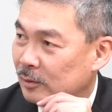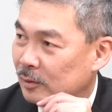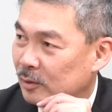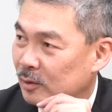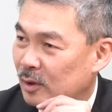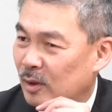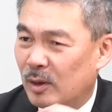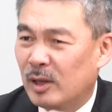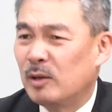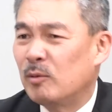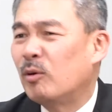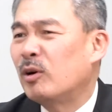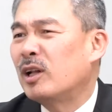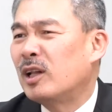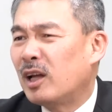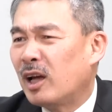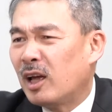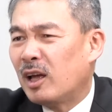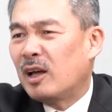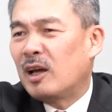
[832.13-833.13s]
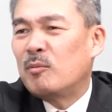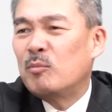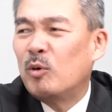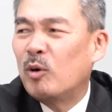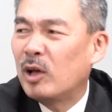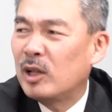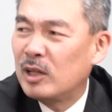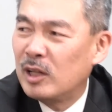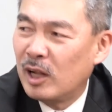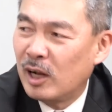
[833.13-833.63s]
えー、俺だけが
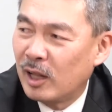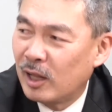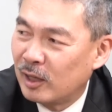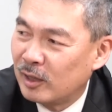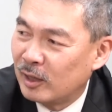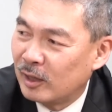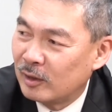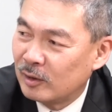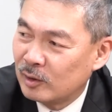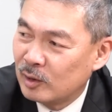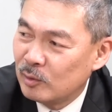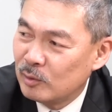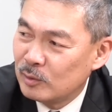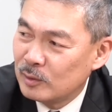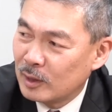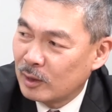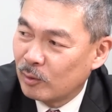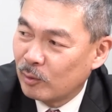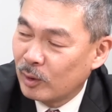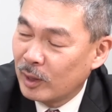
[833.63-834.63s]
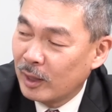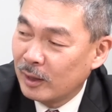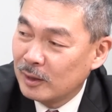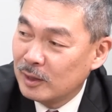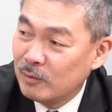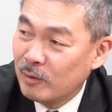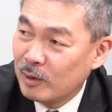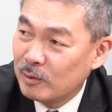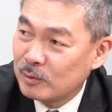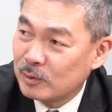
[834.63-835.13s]
儲けてたらええね、はい、っていう、なんかこ
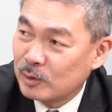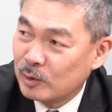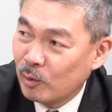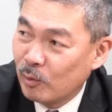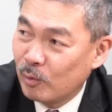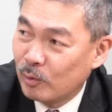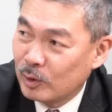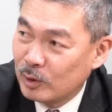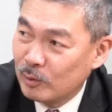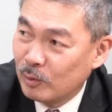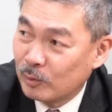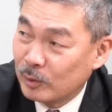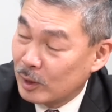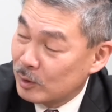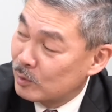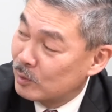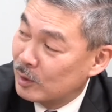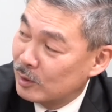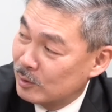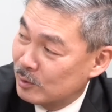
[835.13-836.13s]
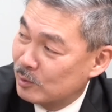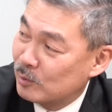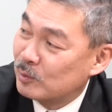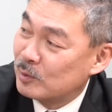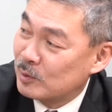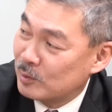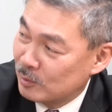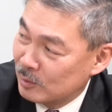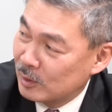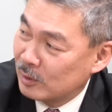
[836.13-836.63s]
れ、いわゆる競技の
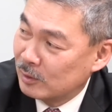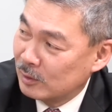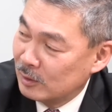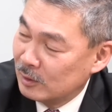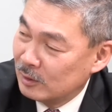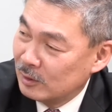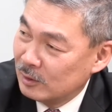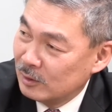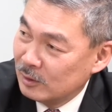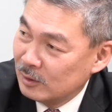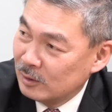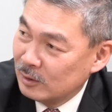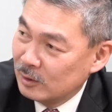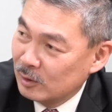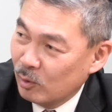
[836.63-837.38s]
ナショナリストですよね。そうです、